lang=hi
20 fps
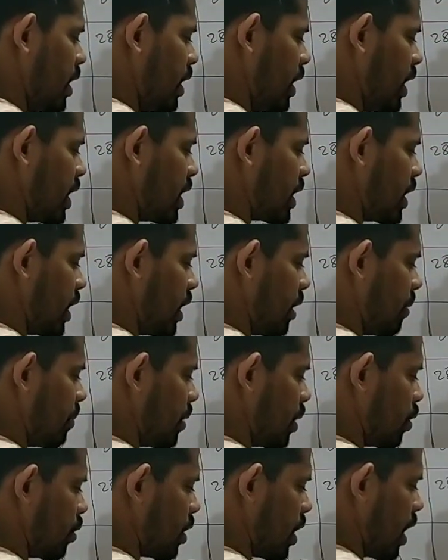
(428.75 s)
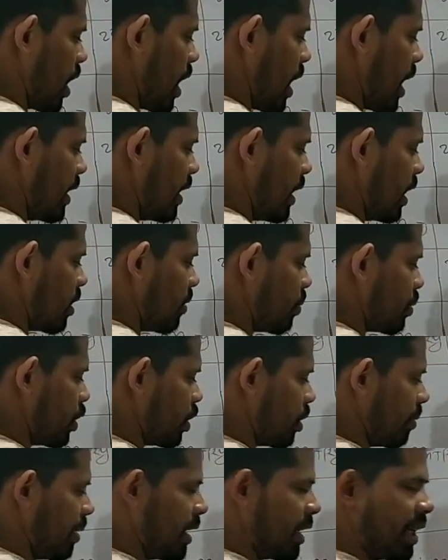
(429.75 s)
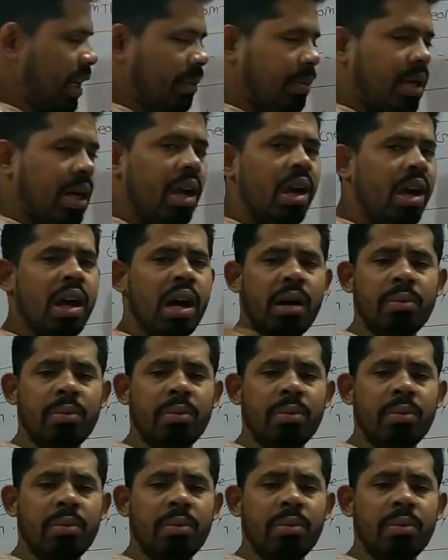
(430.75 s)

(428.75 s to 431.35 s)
ई रेशनल नंबर होता है आई आर हम शॉर्ट में लिख रहे हैं अभी